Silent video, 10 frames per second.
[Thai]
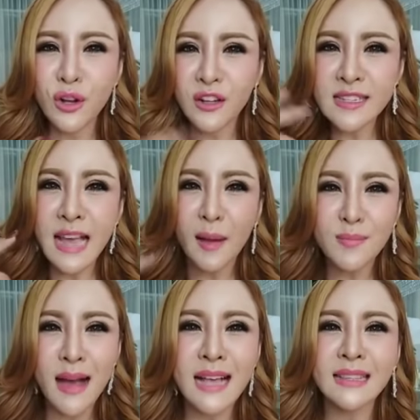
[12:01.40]
ณก็สา
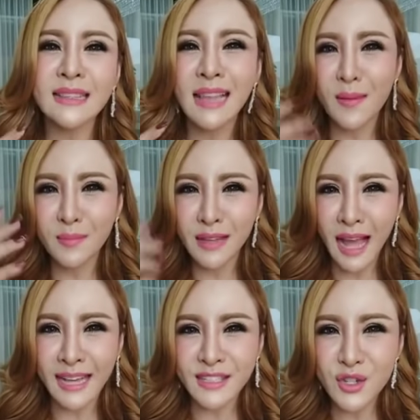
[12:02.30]
มารถทำ
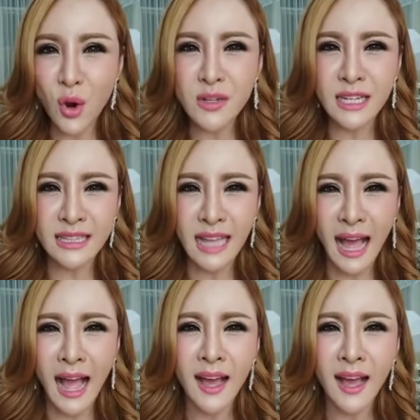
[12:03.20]
นายโชคชะตา